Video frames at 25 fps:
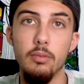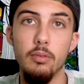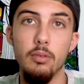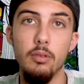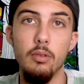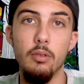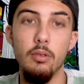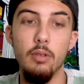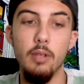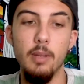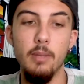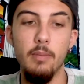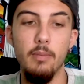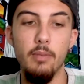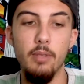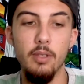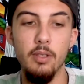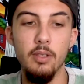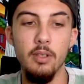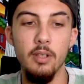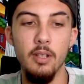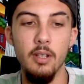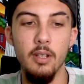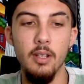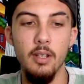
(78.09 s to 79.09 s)
donde
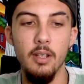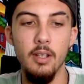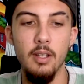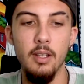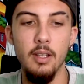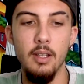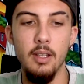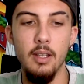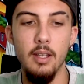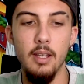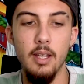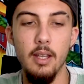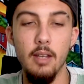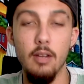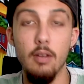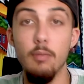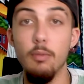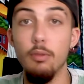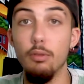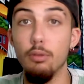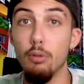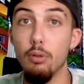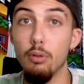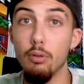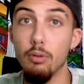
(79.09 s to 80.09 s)
pues eh,
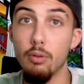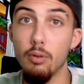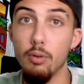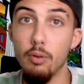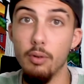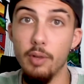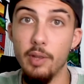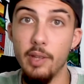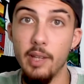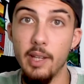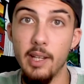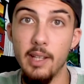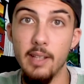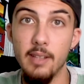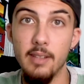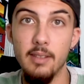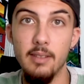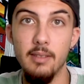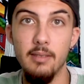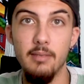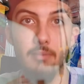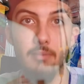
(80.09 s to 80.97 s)
como todos conoceréis